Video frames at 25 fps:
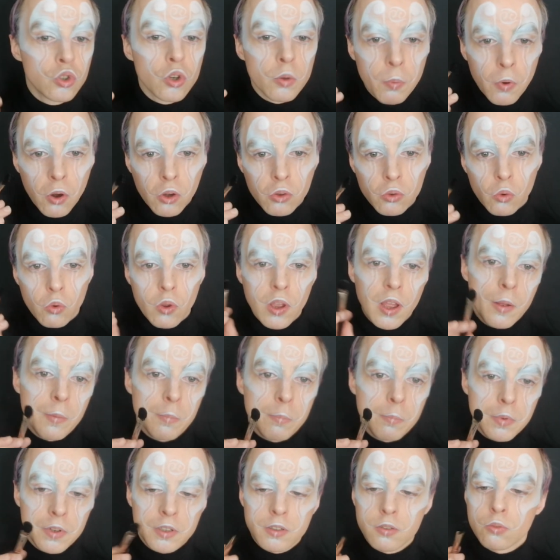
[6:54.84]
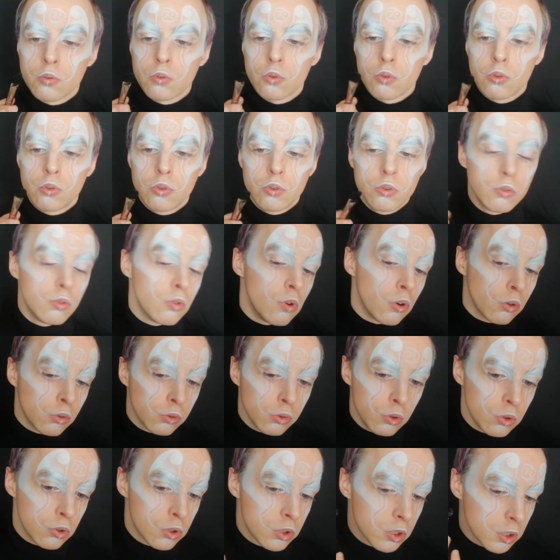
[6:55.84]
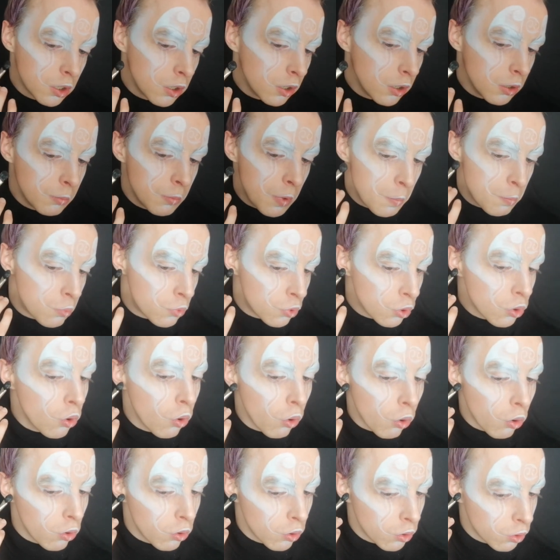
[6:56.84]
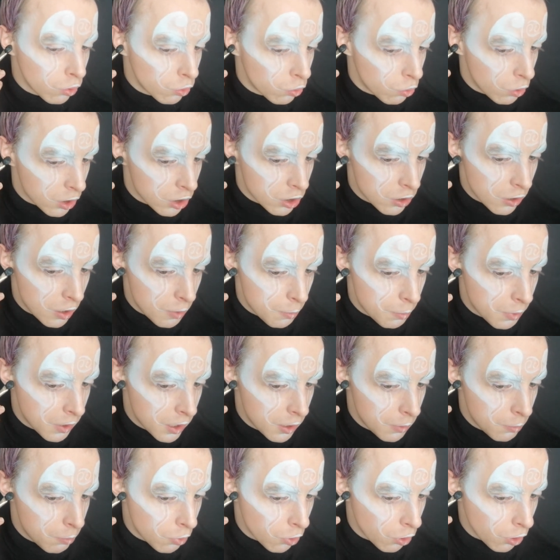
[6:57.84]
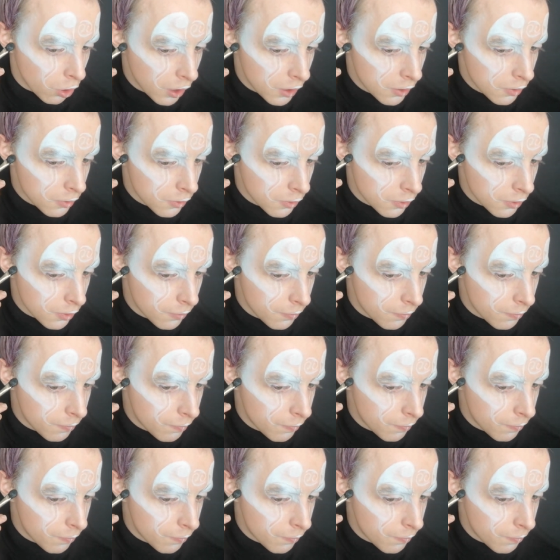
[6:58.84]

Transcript: Je prends donc un pinceau langue euh, de chat, hein, mais plus gros que celui que j'avais pris pour le reste.